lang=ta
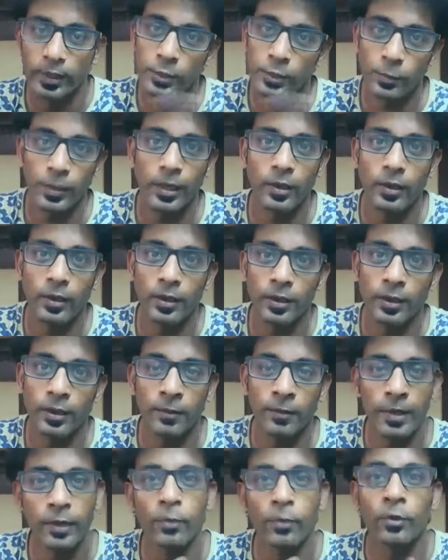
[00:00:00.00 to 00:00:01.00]
நெக்ஸ்ட் வீடியோவில்
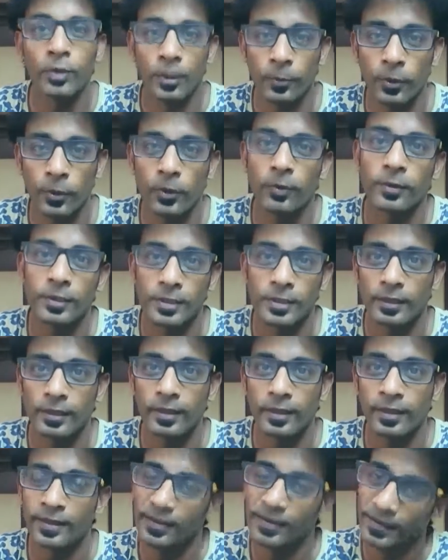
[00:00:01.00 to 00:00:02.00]
வேற ஒரு டாப்பிக்கோட வந்து
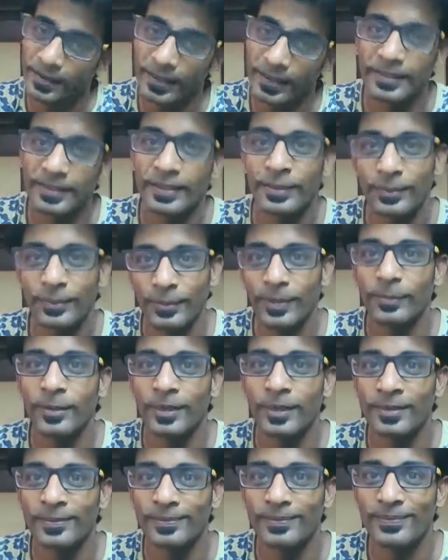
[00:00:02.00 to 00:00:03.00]
சந்திக்கிறேன் டாடா பை
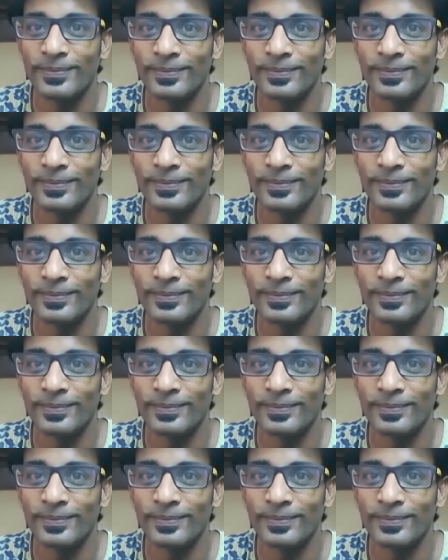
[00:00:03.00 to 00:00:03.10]
பாய்